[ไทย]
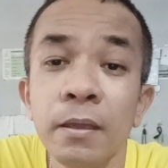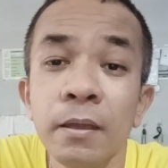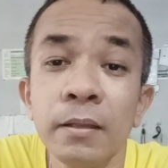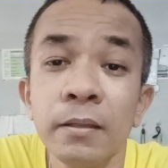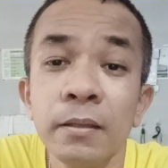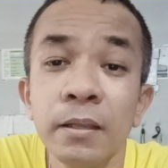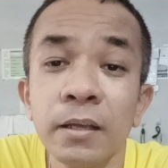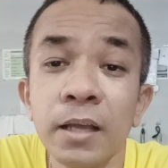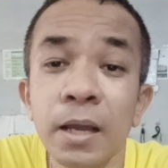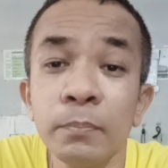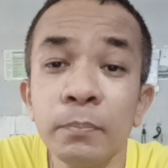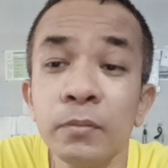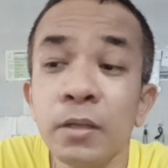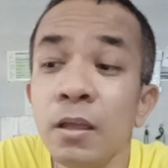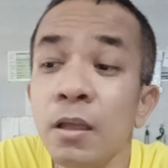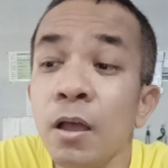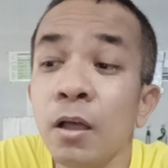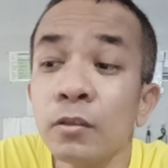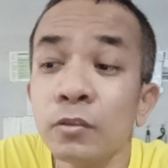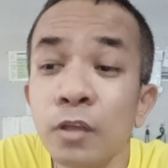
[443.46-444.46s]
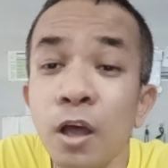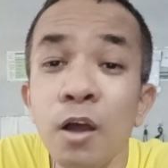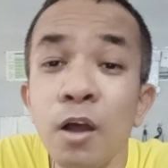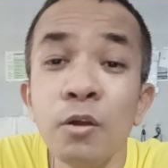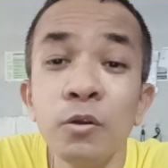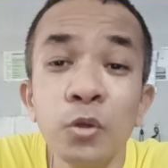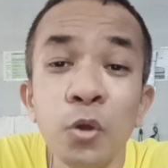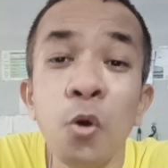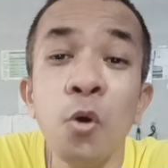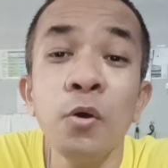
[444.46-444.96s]
นะครับต้อง
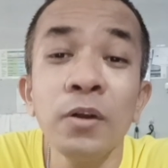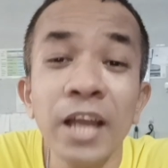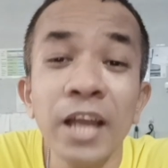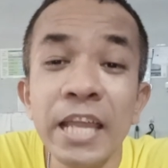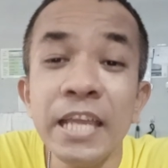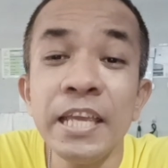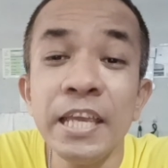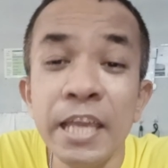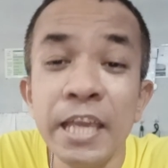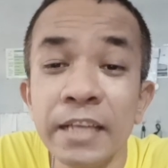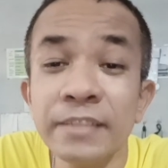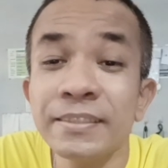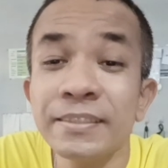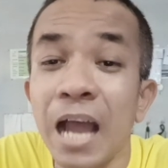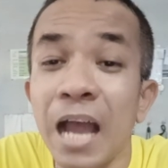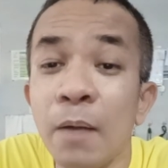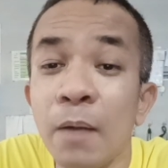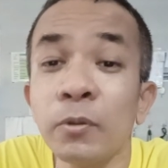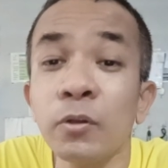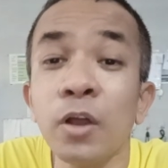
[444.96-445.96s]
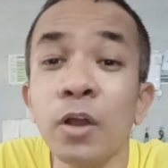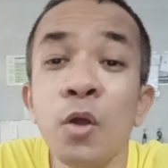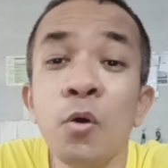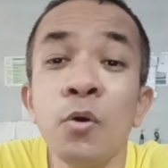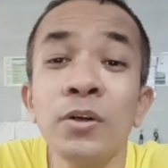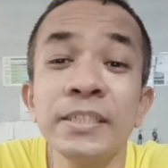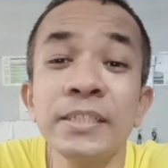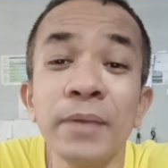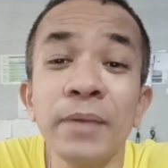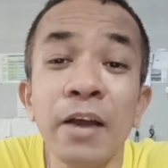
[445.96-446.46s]
ดูในอีกสสามร้อยห
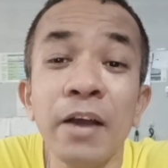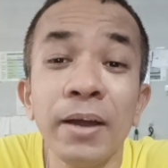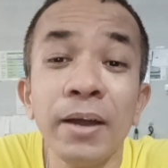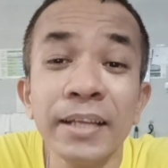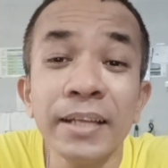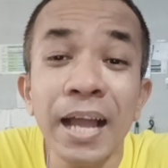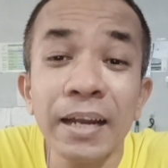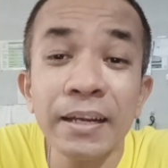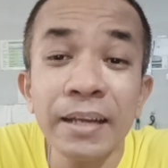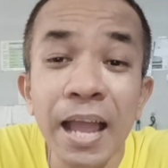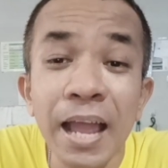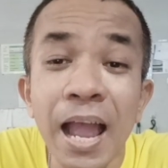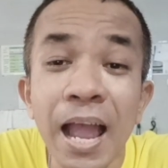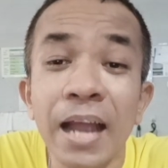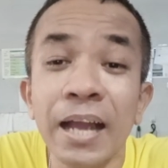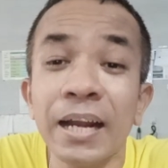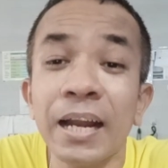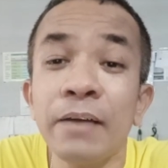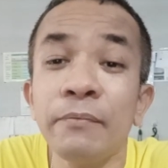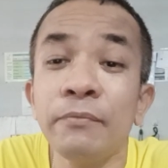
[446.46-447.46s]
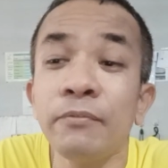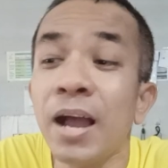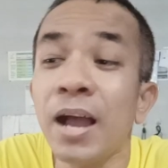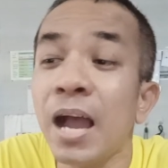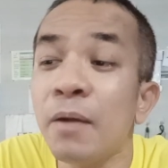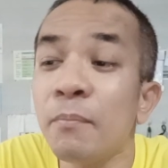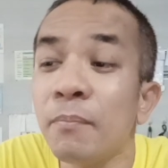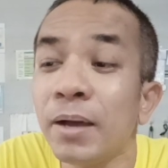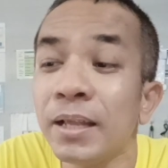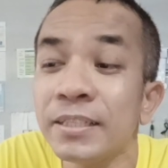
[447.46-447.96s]
กิบห้าวันข้างหน้าครับ ว่า
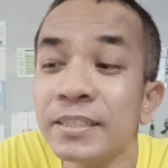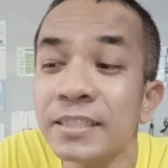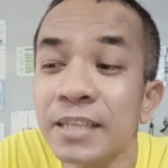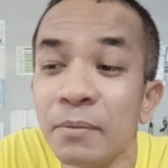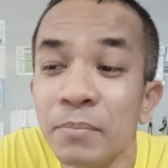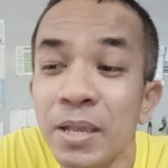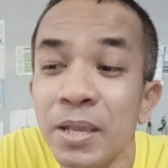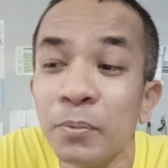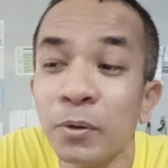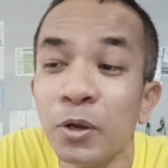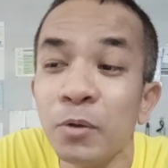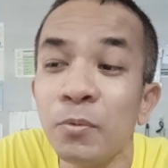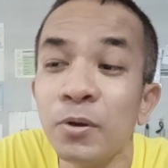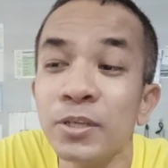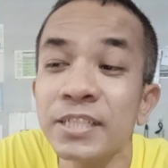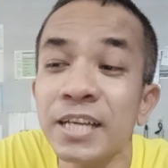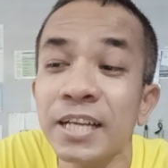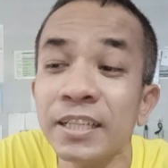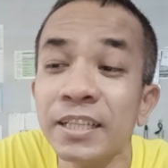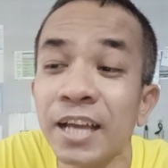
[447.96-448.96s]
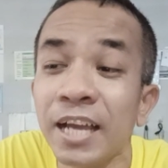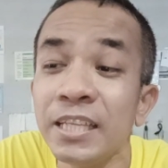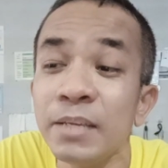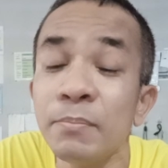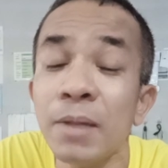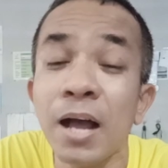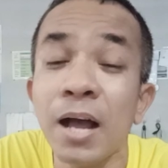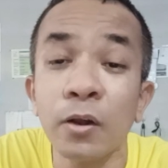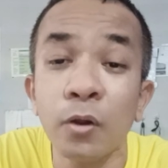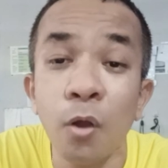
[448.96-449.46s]
มันจะมีโปรโมชั่นไหนที่
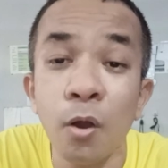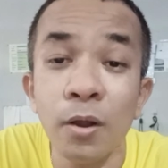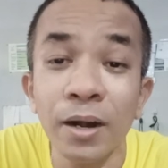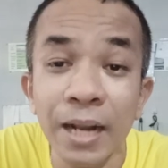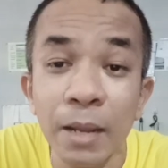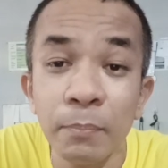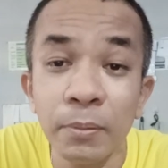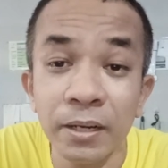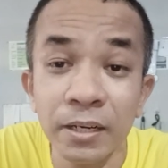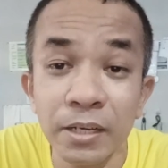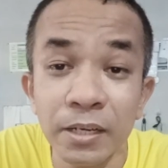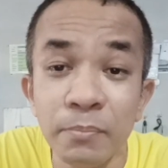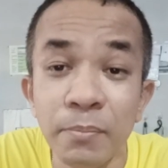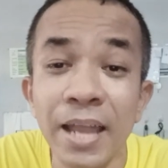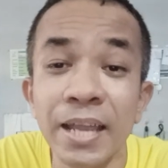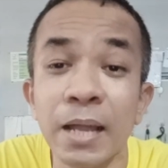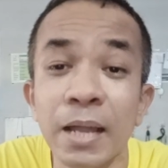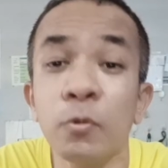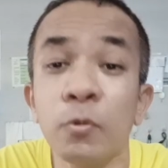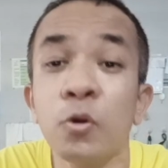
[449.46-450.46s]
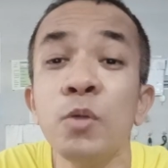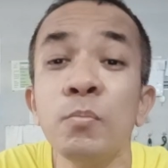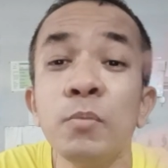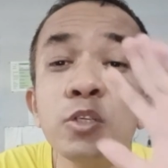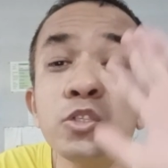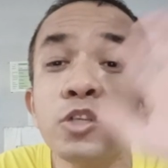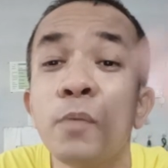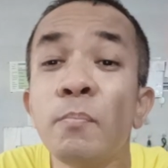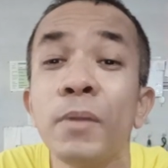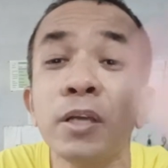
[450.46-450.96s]
มารองรับหรือไม่ครับคุณผู้
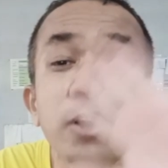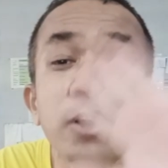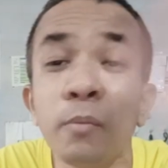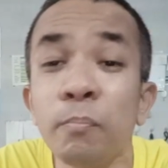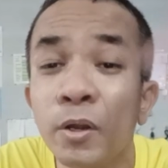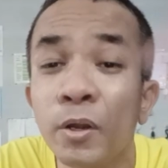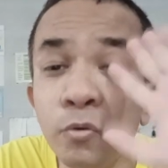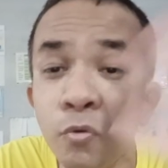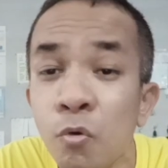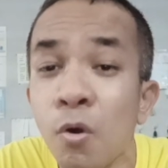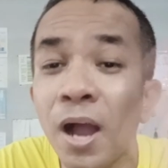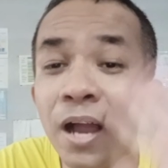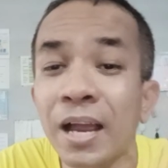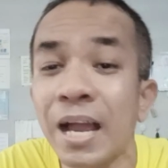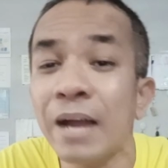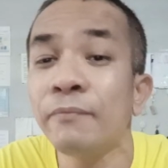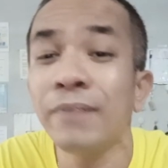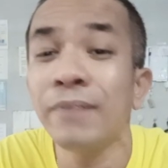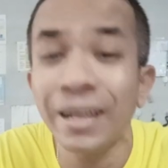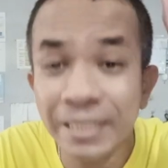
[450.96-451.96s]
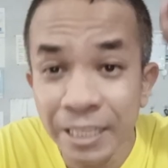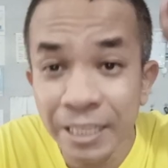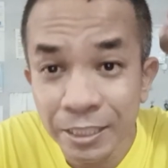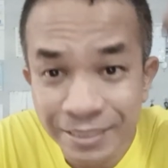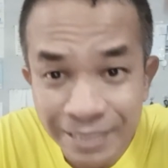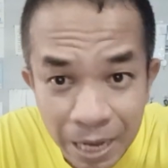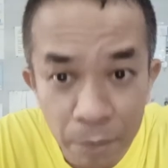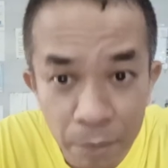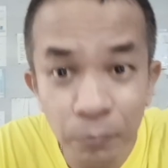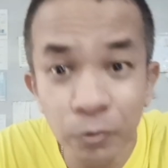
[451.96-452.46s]
ชมไม่ต้องเป็นห่วงครับว่าอีก
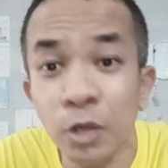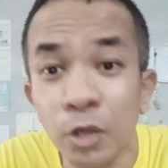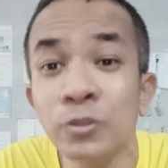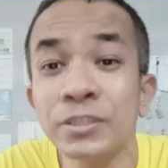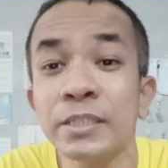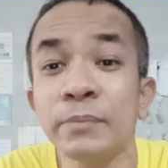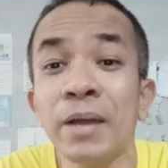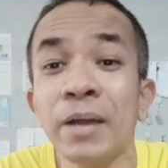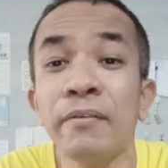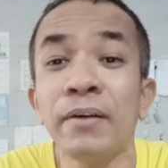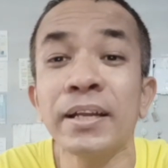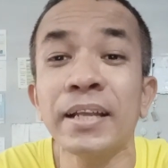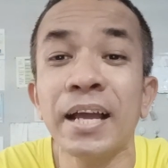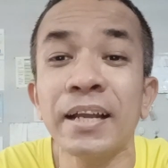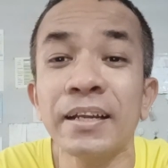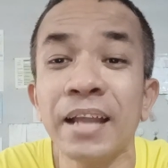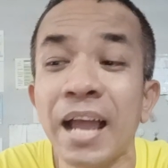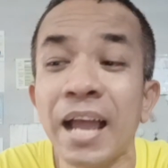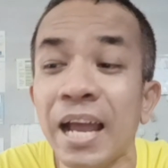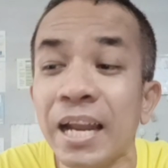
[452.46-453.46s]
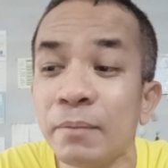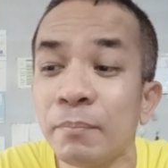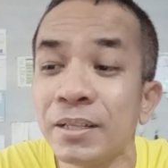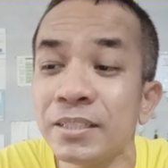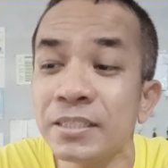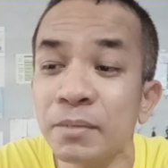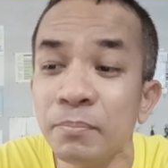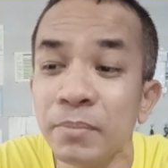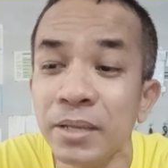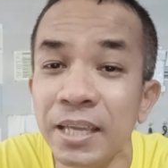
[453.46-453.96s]
สสามร้อยหกิบห้าวันข้างหน้าเนี่ยมัน
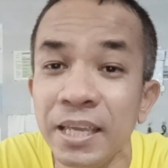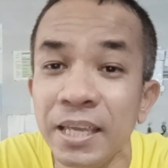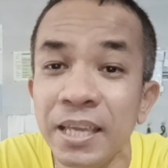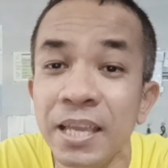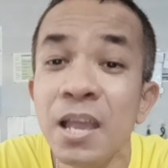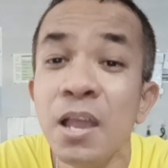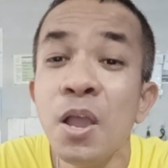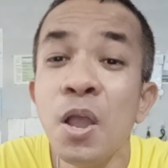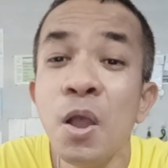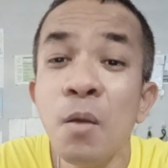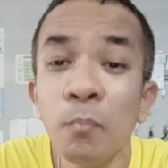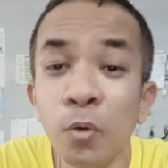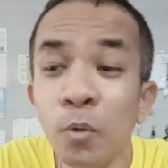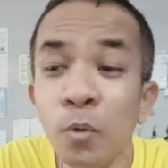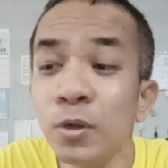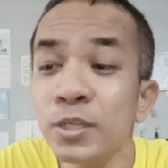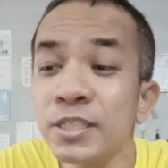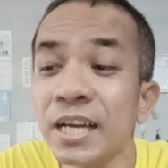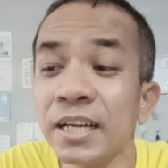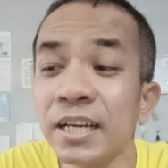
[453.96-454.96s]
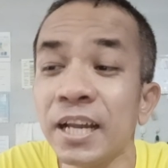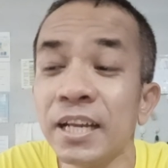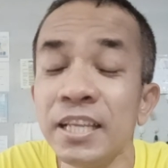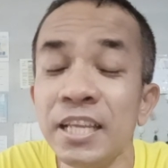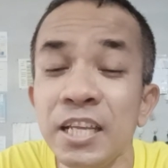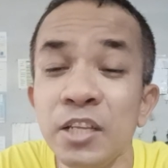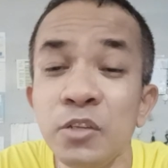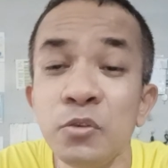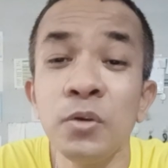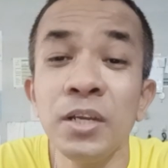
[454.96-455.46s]
จะมีโปรโมชั่นอัน
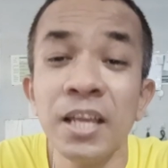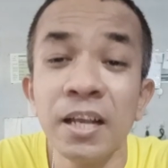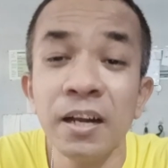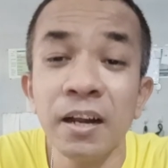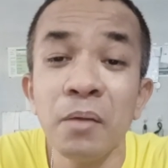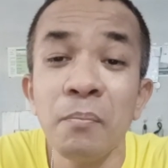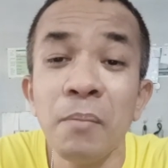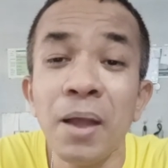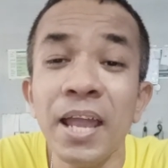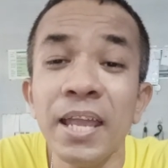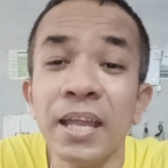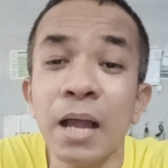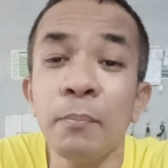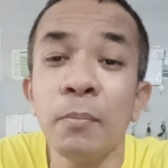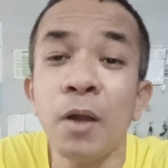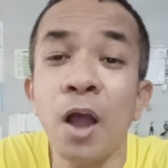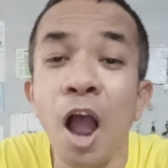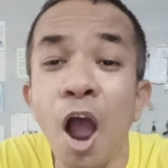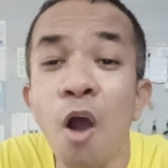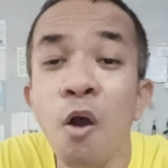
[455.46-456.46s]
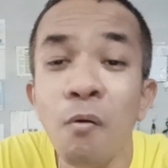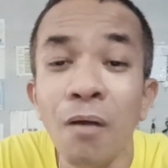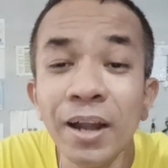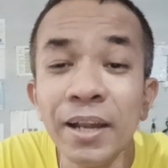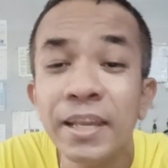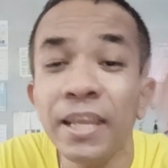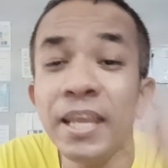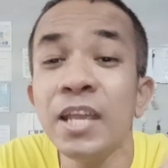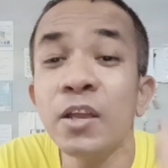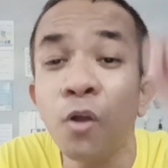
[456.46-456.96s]
นี้อยู่อีกหรือไม่ครับ เอาวัน
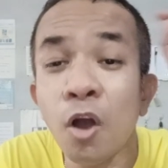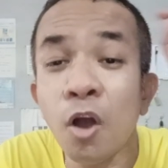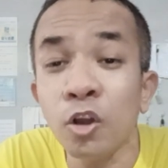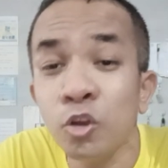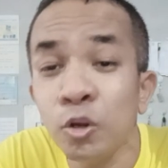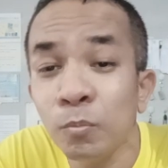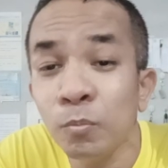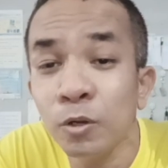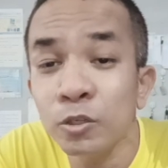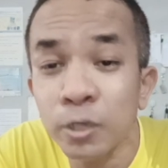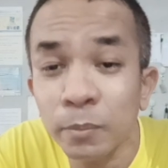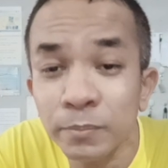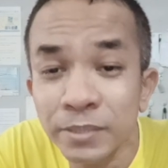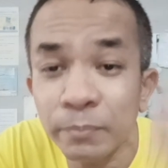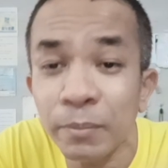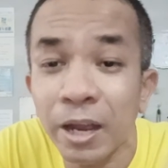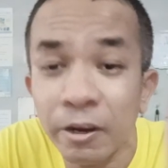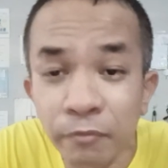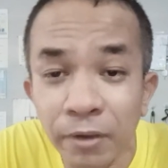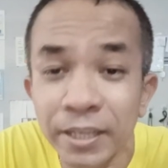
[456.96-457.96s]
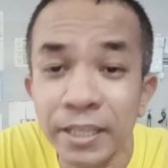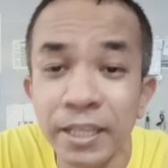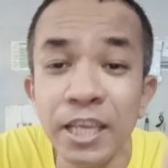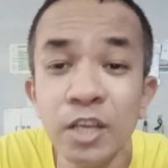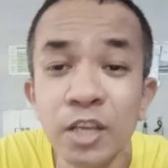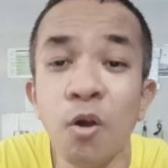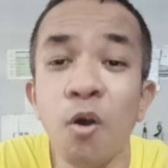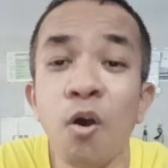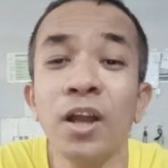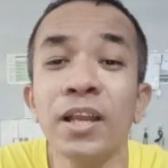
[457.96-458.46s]
นี้ก่อนคุณผู้ชมสมัครวันนี้
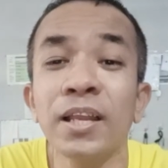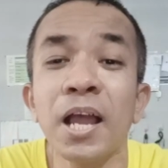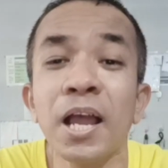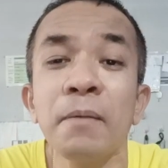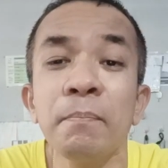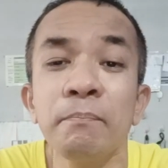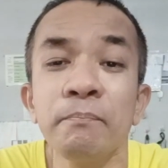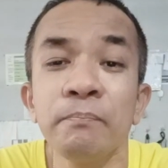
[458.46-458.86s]
ก่อนครับ